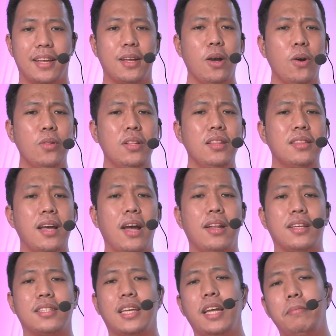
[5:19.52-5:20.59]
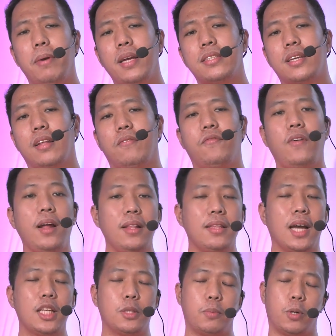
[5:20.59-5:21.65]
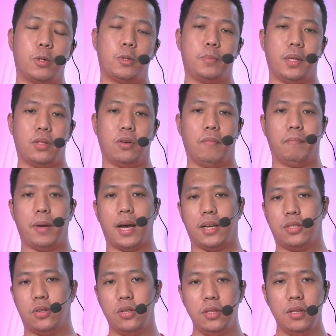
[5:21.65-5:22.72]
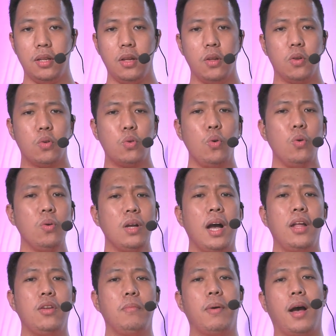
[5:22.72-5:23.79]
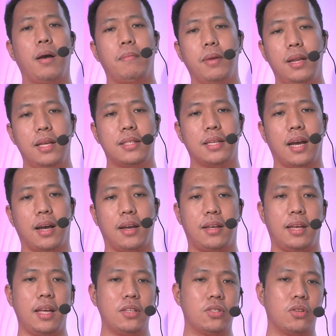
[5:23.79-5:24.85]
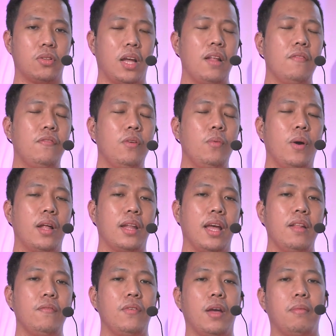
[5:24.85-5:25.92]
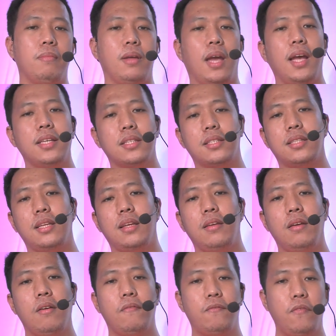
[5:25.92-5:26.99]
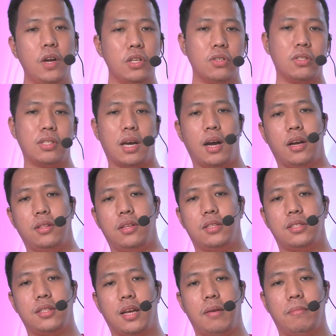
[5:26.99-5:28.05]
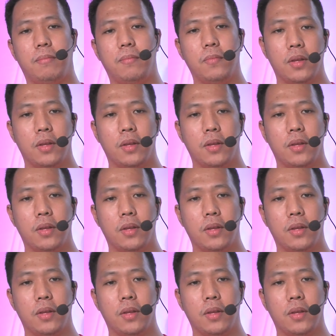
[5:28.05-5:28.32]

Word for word: nagkakondit tayo ng side-by-side file transfer speed comparison kung gaano ba kabilis ang Kingston NV1 NVMe SSD versus sa hard disk drive.